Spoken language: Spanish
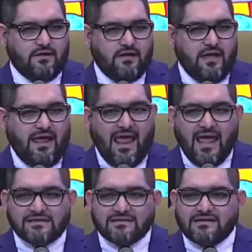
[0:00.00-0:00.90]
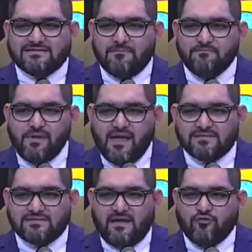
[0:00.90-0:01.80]
Y Esdras
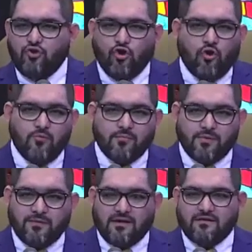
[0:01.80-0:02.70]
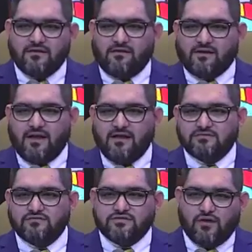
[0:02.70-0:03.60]
empieza no como primera de Reyes o
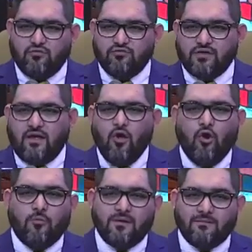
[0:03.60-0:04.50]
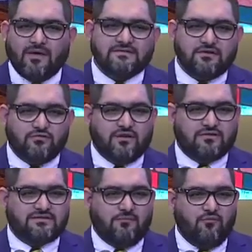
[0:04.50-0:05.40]
segunda o primera y segunda de
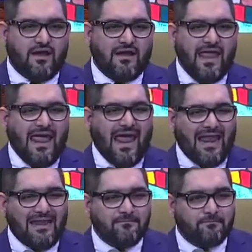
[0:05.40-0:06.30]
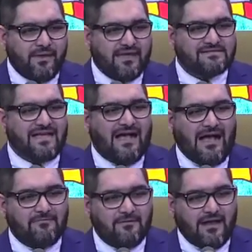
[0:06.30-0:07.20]
Samuel, él empieza
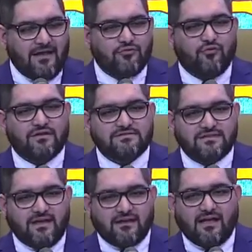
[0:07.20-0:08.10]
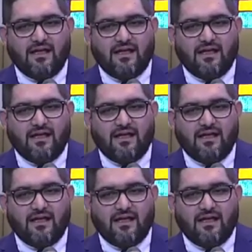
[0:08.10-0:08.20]
hablando acerca